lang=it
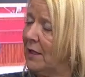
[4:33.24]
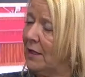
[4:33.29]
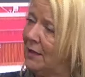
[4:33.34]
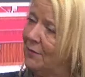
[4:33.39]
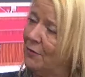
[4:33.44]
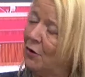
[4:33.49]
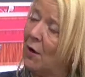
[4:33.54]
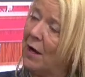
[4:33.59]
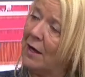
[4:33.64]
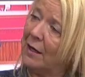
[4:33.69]

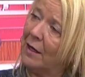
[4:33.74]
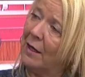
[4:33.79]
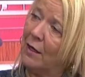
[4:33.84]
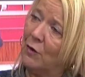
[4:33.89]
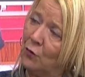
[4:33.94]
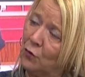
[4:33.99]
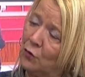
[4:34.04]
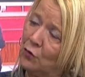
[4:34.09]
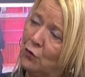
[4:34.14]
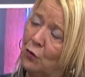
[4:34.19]
chiedevano anche
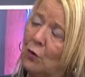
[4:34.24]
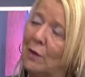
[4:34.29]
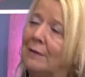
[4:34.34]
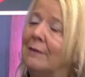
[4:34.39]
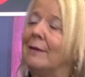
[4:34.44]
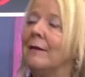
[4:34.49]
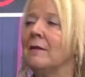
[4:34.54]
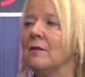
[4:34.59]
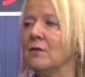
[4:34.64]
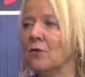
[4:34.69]
non solo
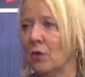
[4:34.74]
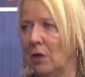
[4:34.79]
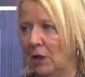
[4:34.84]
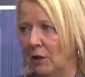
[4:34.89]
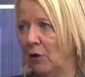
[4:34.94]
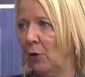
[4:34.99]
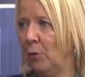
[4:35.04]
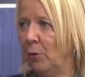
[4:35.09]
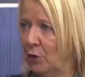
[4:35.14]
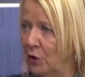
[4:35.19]
attenzione
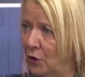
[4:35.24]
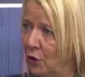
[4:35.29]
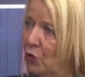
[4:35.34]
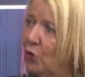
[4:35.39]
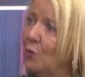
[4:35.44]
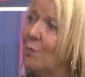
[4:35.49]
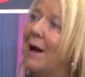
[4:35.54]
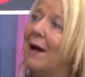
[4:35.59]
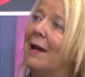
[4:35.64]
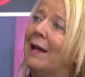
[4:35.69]
al dopo di
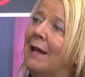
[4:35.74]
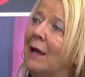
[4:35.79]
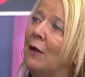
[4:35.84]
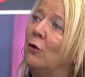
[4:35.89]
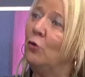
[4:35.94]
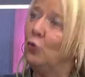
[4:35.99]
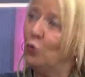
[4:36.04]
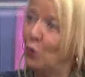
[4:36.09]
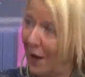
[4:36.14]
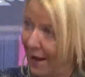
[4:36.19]
noi ma anche
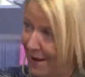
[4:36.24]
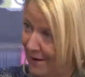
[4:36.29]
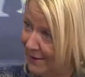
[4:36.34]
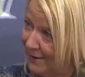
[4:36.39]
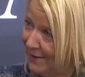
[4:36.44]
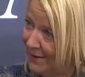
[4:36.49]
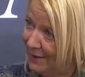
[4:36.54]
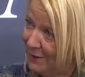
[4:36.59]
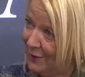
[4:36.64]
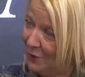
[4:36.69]
al
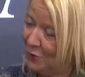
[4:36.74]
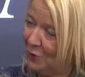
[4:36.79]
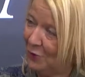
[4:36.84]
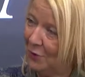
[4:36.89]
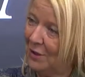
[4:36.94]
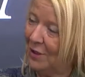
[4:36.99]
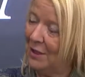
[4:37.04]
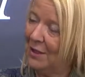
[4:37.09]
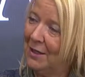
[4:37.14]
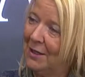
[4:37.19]
durante di
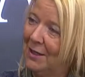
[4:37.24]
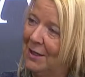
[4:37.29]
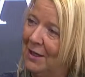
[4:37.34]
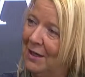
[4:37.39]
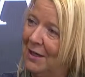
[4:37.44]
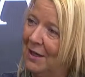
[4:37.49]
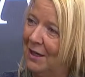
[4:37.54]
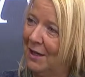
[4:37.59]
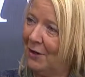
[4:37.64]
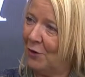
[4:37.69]
noi, eh,
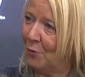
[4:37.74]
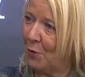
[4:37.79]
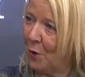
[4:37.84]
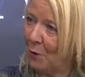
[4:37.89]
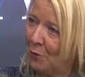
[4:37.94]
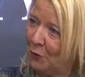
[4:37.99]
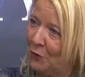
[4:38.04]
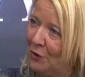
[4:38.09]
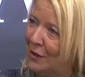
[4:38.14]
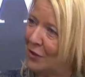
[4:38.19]
sì. hanno
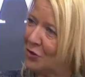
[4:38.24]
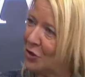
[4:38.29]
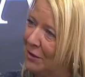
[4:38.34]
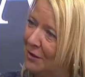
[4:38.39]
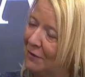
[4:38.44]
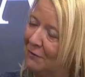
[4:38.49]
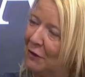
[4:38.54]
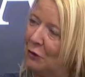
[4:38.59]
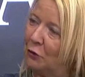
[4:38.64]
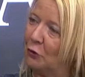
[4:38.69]
proprio di
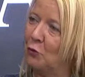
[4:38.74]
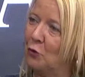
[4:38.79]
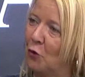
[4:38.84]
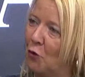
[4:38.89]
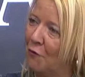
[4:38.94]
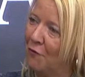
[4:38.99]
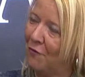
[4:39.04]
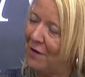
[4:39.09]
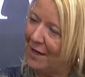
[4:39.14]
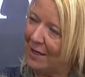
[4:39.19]
recente fatto un
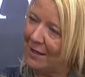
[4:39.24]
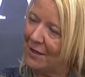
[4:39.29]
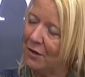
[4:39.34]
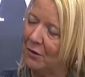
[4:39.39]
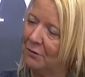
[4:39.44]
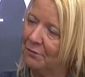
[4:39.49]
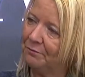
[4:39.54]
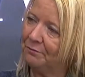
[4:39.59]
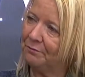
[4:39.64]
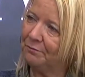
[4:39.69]

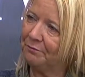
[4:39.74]
convegno.